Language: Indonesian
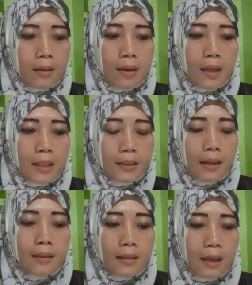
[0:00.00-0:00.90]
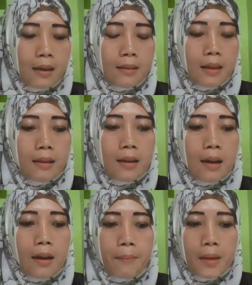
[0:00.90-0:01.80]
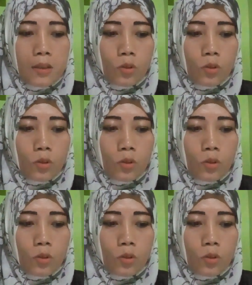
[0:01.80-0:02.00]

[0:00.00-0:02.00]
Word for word: ada rasain tanda-tanda hamil